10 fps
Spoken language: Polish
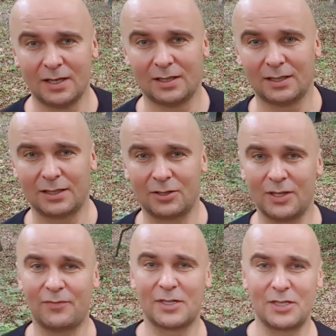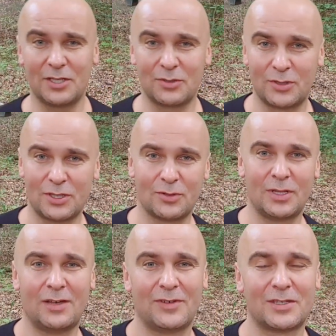Dlatego najważniejszą rzeczą
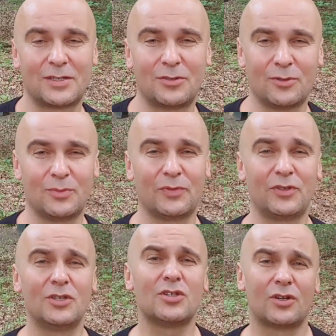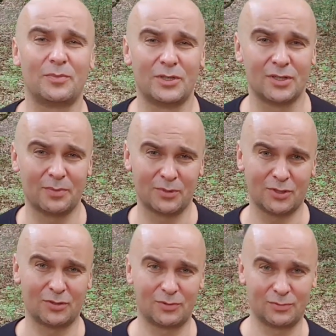dla Was, którą powinniście robić na
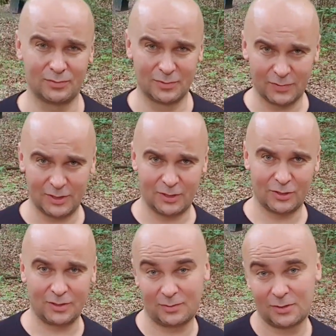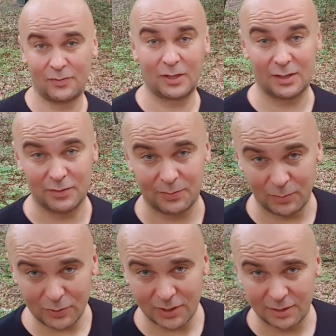początku swojej drogi, czy nawet
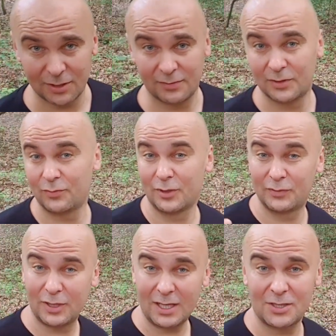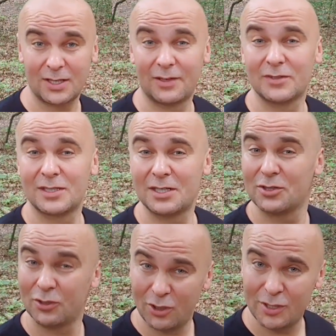później, czy nawet w ogóle w trakcie, a w zasadzie
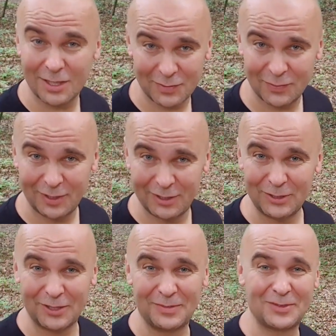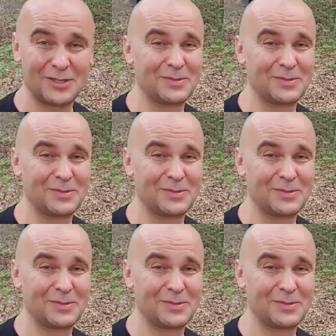do końca swojej drogi, można